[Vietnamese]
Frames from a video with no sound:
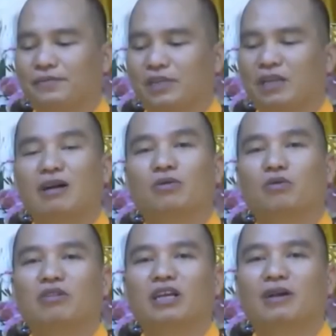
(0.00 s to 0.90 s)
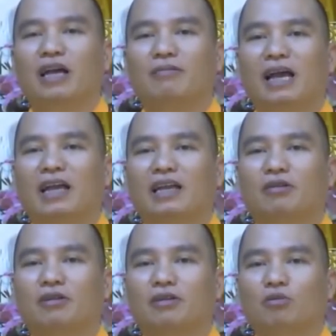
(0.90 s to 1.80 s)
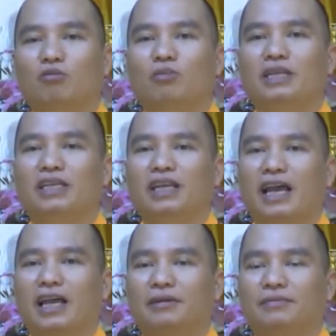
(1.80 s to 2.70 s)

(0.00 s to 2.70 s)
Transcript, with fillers: thế bà cụ về bà bà ấy đọc đúng 49 ngày